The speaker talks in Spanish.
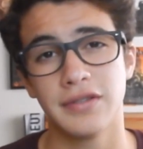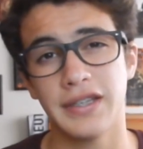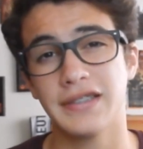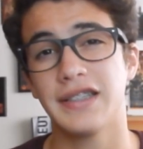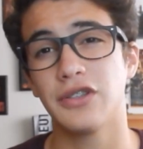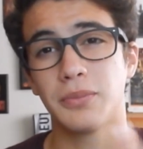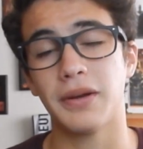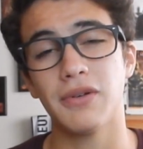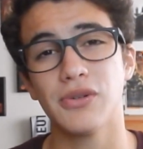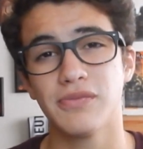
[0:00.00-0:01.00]
Sigue
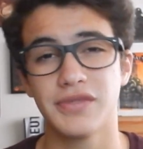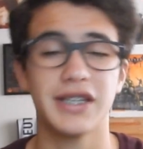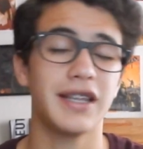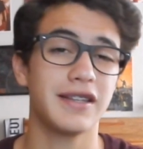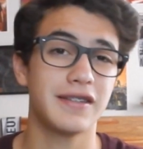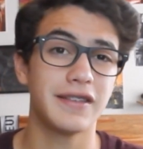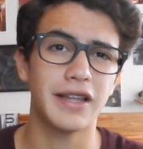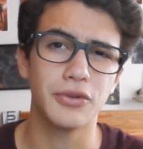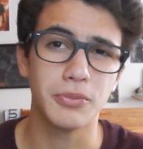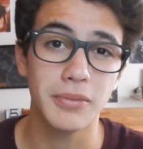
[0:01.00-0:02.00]
siendo Pablo, sigue
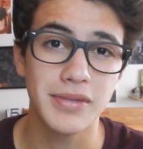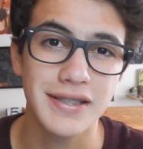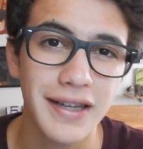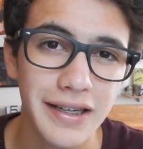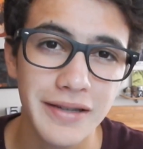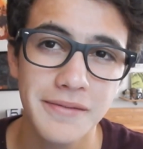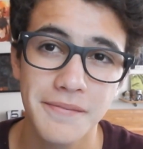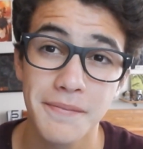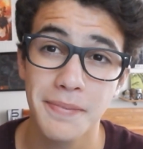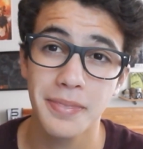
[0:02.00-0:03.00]
dando un buen mensaje.
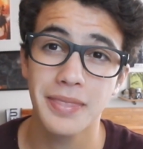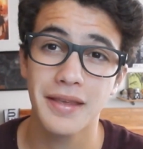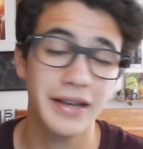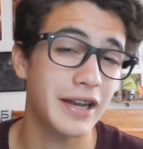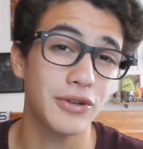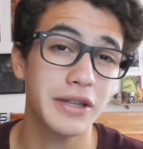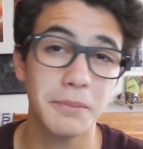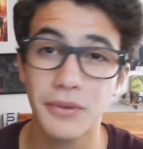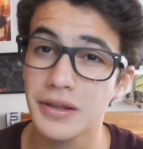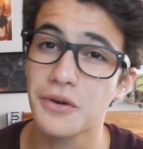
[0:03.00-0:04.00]
Que no
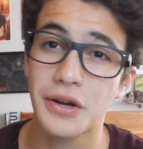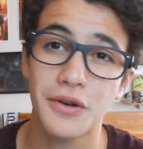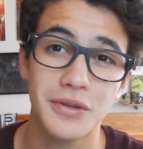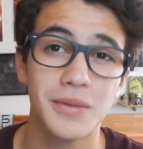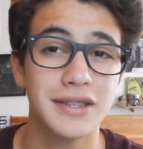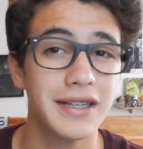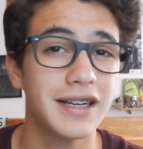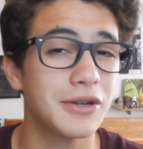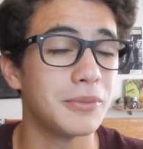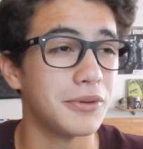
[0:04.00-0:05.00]
te importe lo que los demás
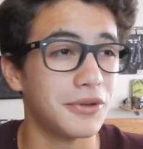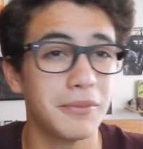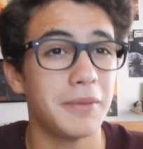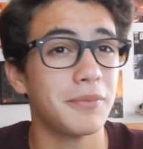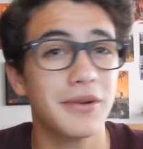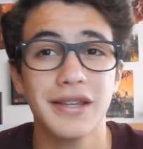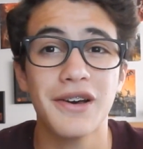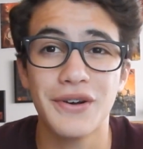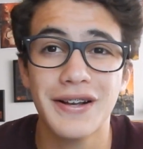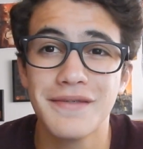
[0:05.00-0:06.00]
digan, como no me
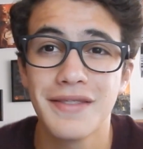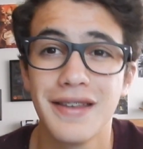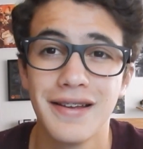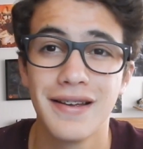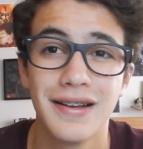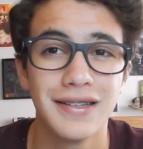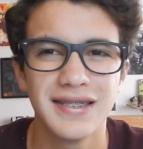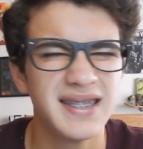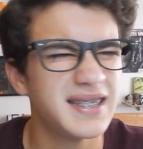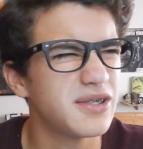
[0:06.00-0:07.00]
importa ahora.
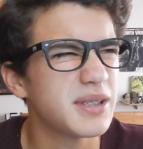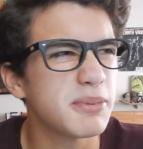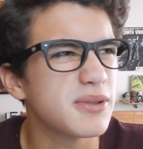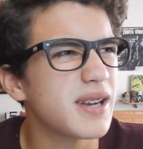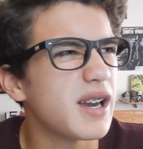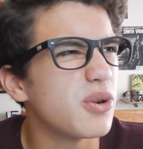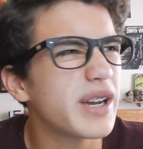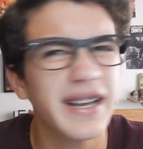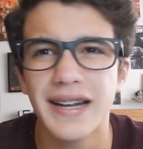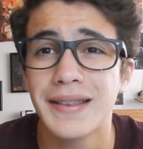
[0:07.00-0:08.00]
Sigue siendo esa persona
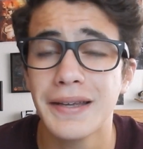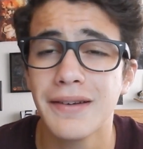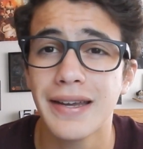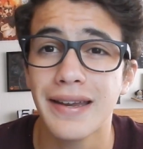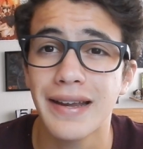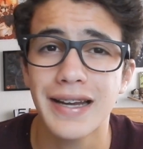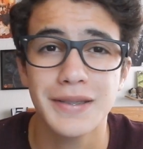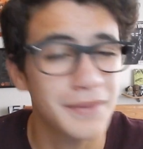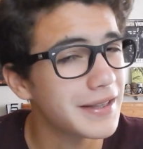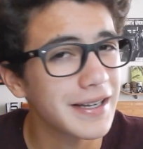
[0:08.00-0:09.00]
loca, creativa y
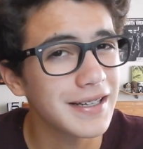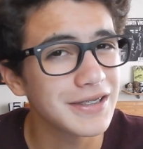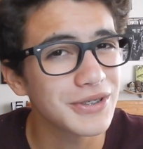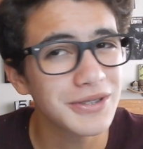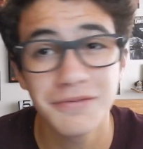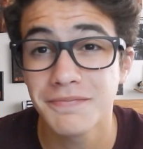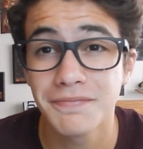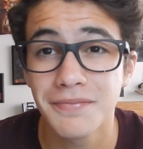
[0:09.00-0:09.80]
carismática que sos.